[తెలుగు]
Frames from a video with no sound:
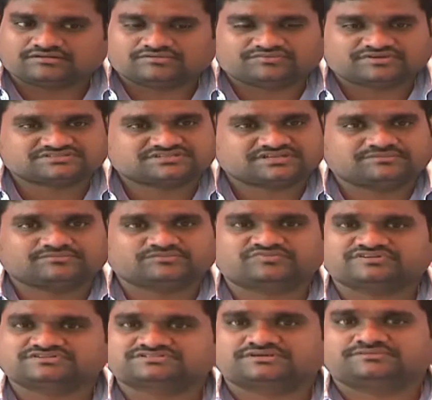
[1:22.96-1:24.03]
ఫస్ట్ టైం
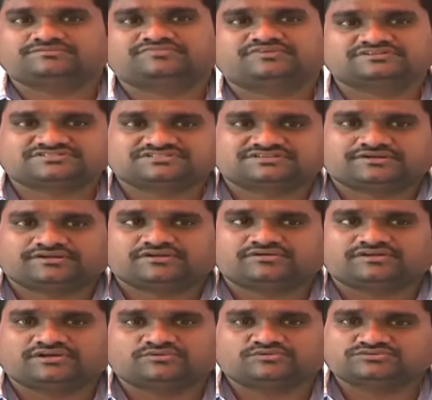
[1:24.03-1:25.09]
ఫస్ట్ టైం ఫస్ట్
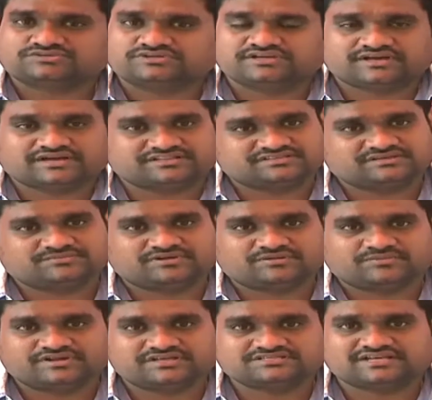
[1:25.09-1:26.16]
థింగ్లోనే కూర్చొని కథ
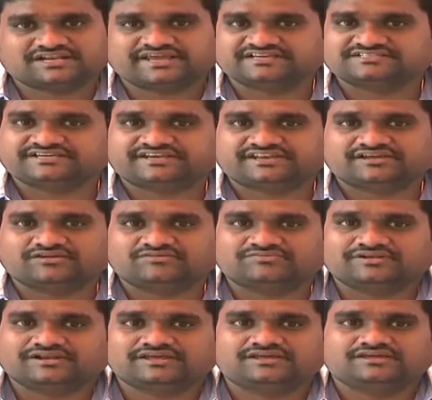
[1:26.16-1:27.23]
చెప్పినప్పుడే చాలా ఎగ్జైటింగ్గా
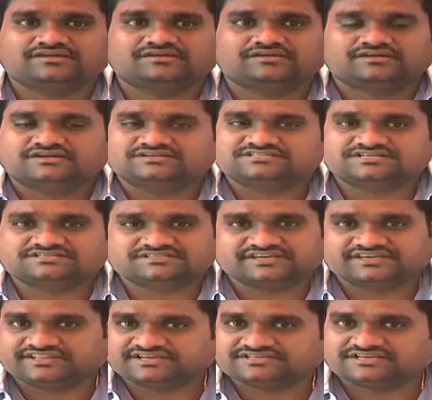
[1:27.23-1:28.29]
ఫీల్ అయ్యి చేస్తే
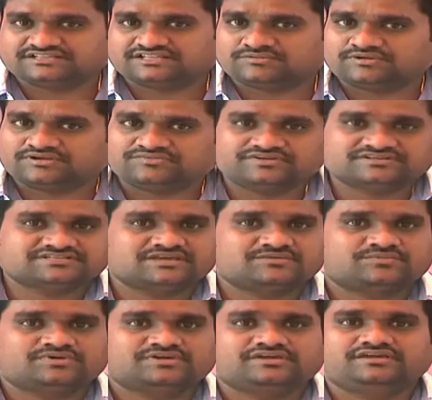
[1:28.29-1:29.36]
ఇదే చేద్దామని ఫిక్స్
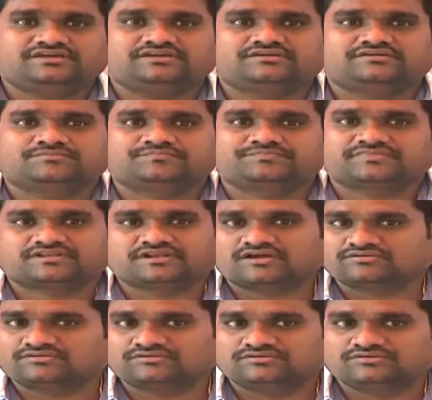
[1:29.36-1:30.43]
అయిపోయి
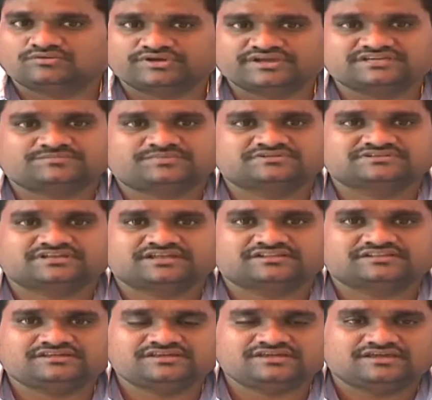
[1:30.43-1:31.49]
నాకు ఓకే చెప్పడం
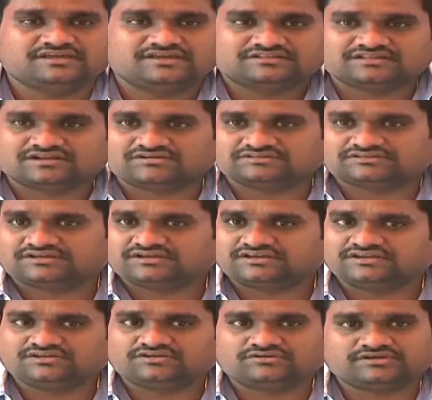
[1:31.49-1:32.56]
జరిగింది తర్వాత
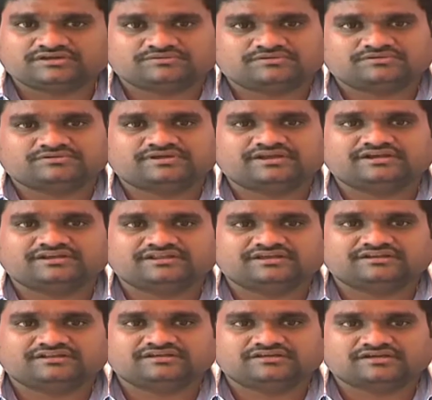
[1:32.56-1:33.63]
హీరో ఎవరు ఏంటి
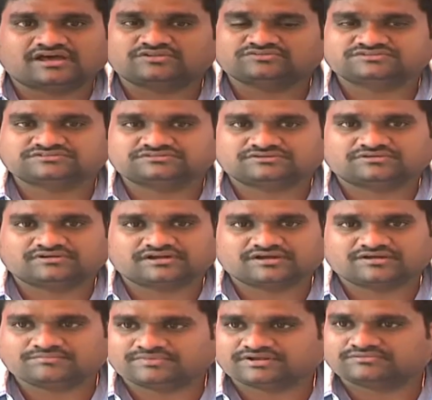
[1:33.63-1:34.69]
అని ఆలోచిస్తూ
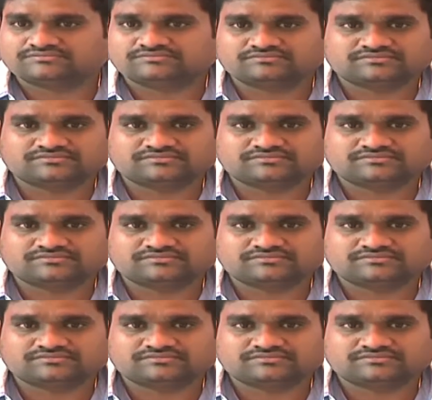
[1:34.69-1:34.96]
ఉండగా మనం